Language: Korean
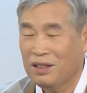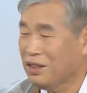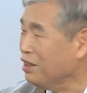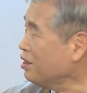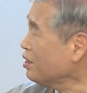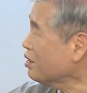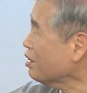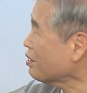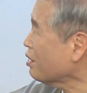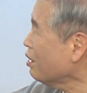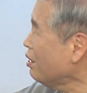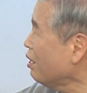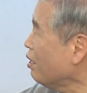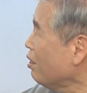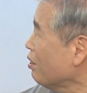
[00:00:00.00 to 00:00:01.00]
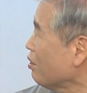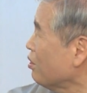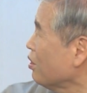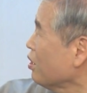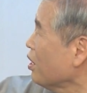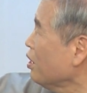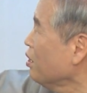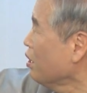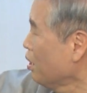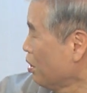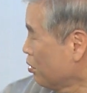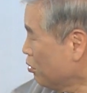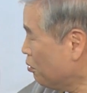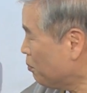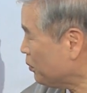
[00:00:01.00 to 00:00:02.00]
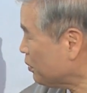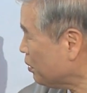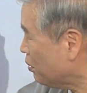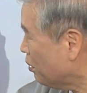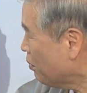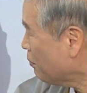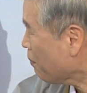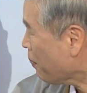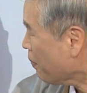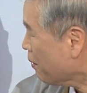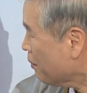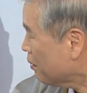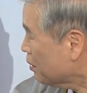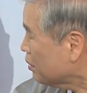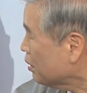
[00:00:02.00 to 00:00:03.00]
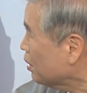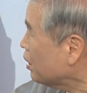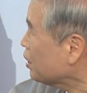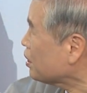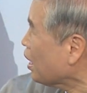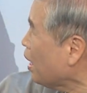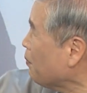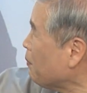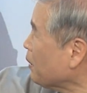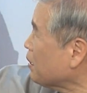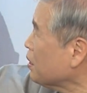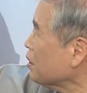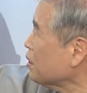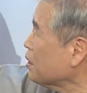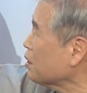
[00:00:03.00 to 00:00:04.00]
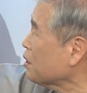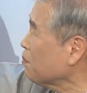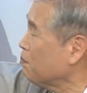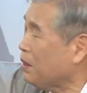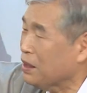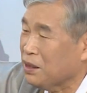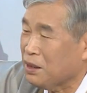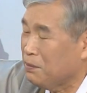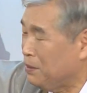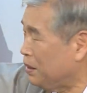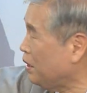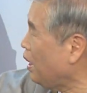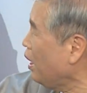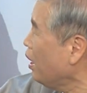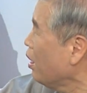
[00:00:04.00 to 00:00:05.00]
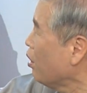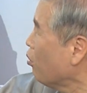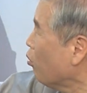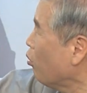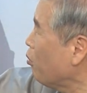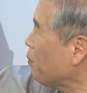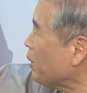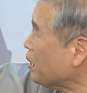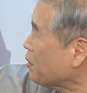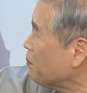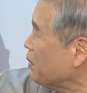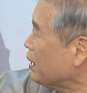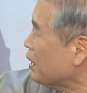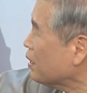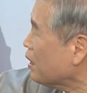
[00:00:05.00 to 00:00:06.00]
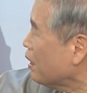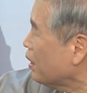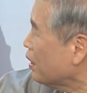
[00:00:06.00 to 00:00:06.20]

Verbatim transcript: 여기서 틀린 거예요. 그런 게, 이거 보세요. 이게 470점 만점인데 5 0 0쯤이 됐다